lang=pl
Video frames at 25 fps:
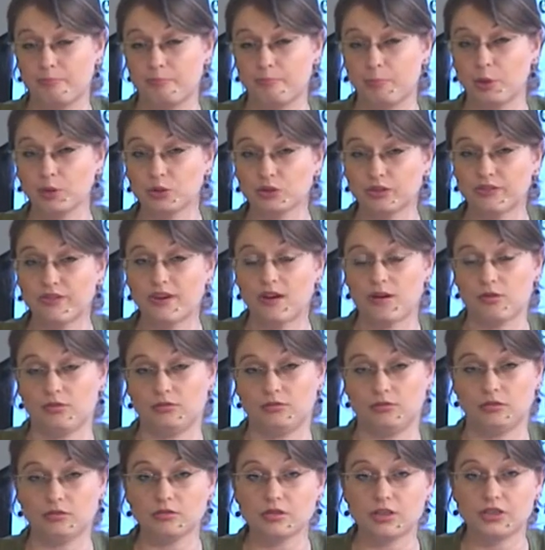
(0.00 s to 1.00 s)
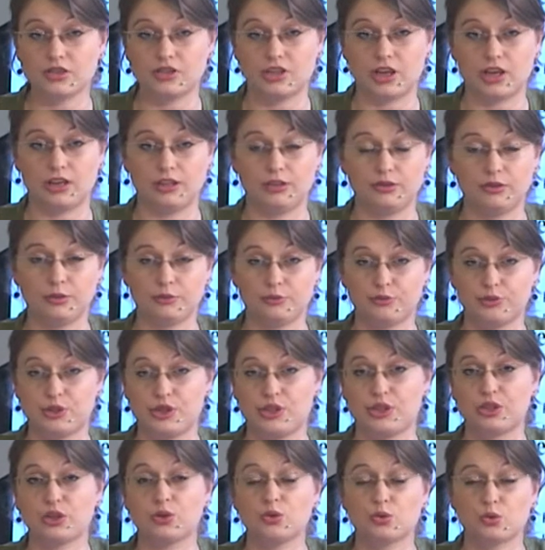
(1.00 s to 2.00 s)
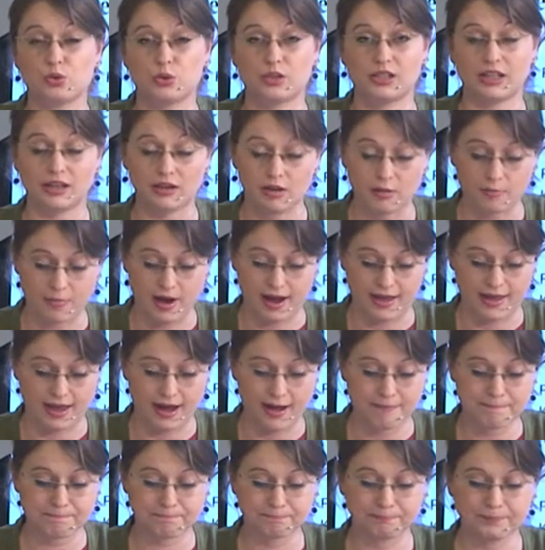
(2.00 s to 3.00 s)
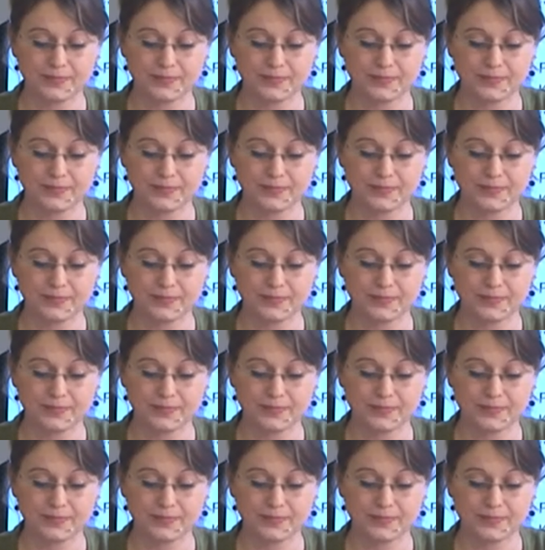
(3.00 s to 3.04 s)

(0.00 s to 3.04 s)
Potrwa on do niedzieli, do 26 maja.